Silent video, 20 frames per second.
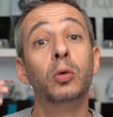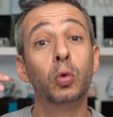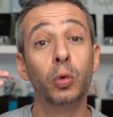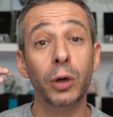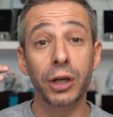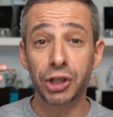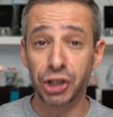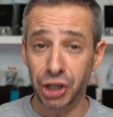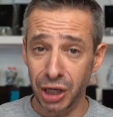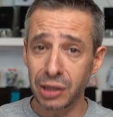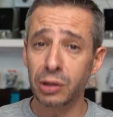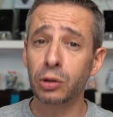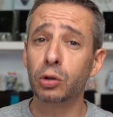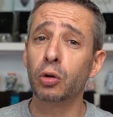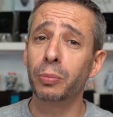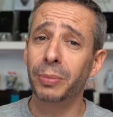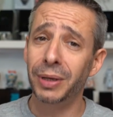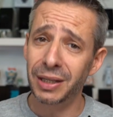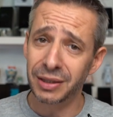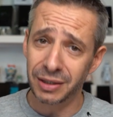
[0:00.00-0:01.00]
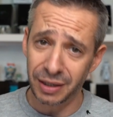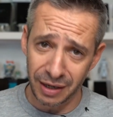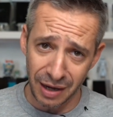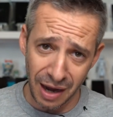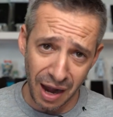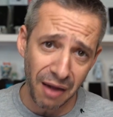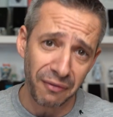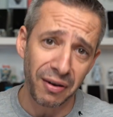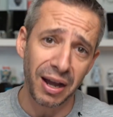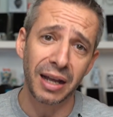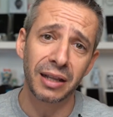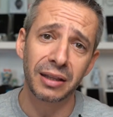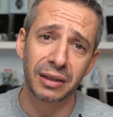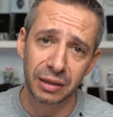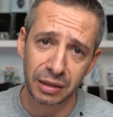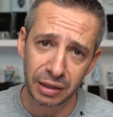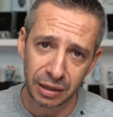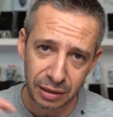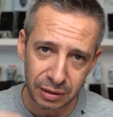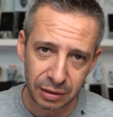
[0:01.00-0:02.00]
200 metri
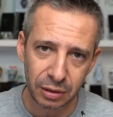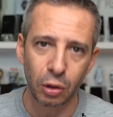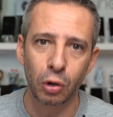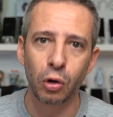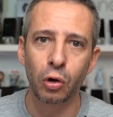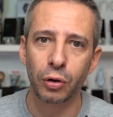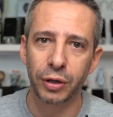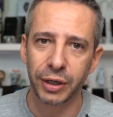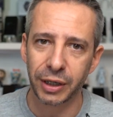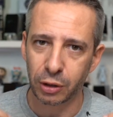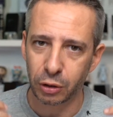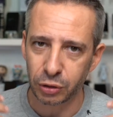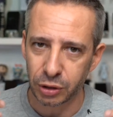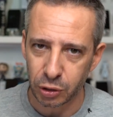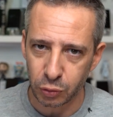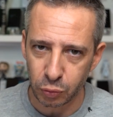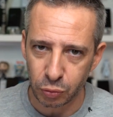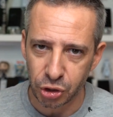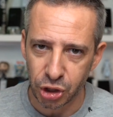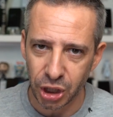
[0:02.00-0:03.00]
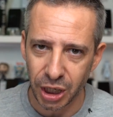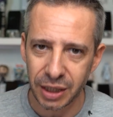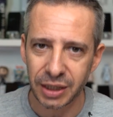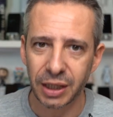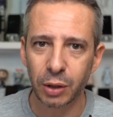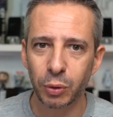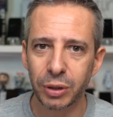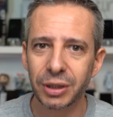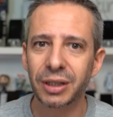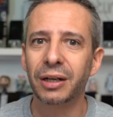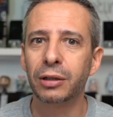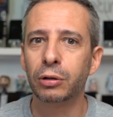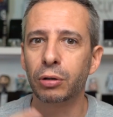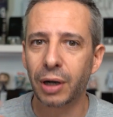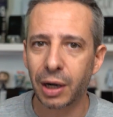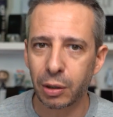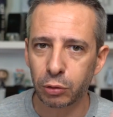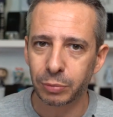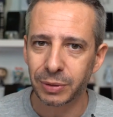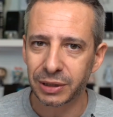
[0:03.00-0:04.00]
avanti al drone cosa succede, quindi
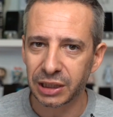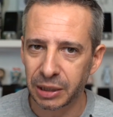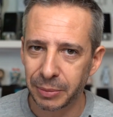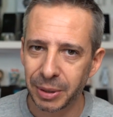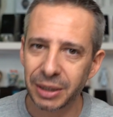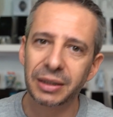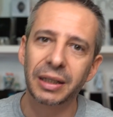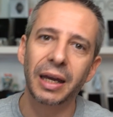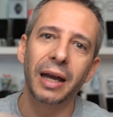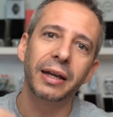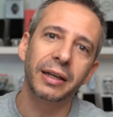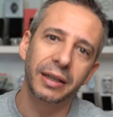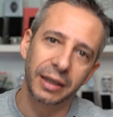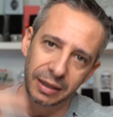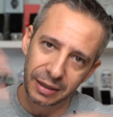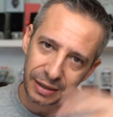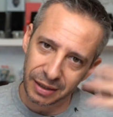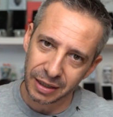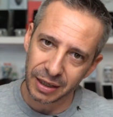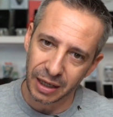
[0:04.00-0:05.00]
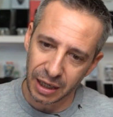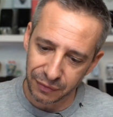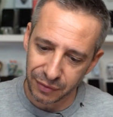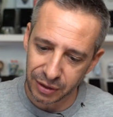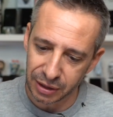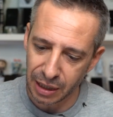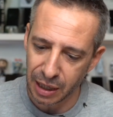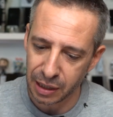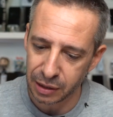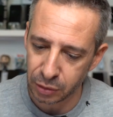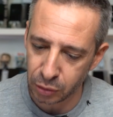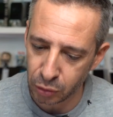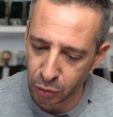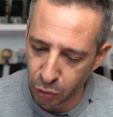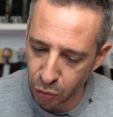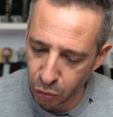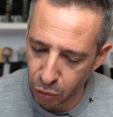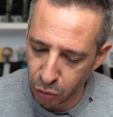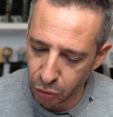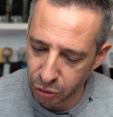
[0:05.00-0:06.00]
ritornare automaticamente anche lì
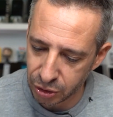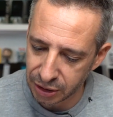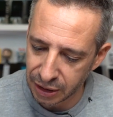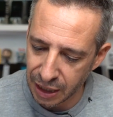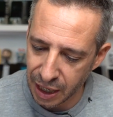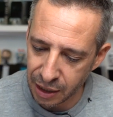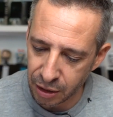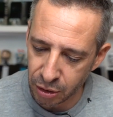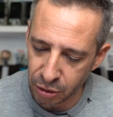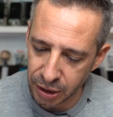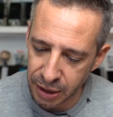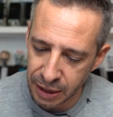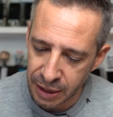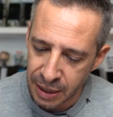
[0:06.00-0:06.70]
evitando ostacoli.